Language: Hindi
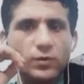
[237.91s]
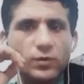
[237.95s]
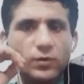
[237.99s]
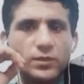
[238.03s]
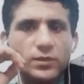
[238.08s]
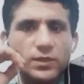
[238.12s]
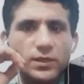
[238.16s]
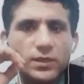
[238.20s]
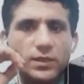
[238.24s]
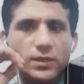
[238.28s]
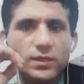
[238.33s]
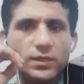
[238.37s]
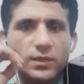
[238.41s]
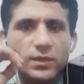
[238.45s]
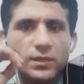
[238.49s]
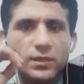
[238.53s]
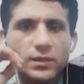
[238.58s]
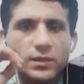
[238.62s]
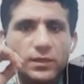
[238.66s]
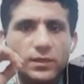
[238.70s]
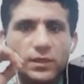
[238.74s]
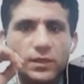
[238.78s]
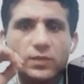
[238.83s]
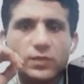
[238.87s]

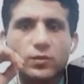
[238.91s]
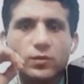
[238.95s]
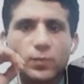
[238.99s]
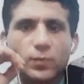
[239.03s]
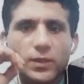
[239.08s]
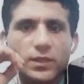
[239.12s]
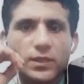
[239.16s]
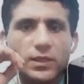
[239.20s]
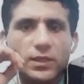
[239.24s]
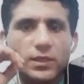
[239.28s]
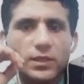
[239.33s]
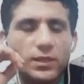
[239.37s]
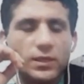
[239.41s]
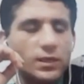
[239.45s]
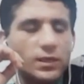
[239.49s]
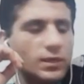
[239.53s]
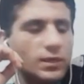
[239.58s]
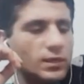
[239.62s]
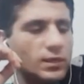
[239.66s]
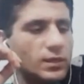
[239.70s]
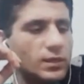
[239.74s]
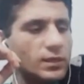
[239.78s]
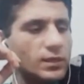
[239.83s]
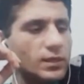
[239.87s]
पहुंचेगी ये तो पता नहीं
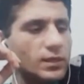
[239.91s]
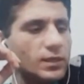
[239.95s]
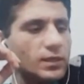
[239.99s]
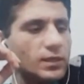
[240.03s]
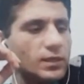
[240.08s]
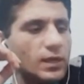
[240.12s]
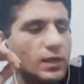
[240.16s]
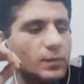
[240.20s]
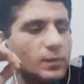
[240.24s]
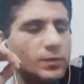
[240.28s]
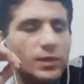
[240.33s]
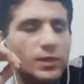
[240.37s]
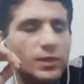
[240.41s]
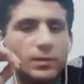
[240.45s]
है लेकिन आप ये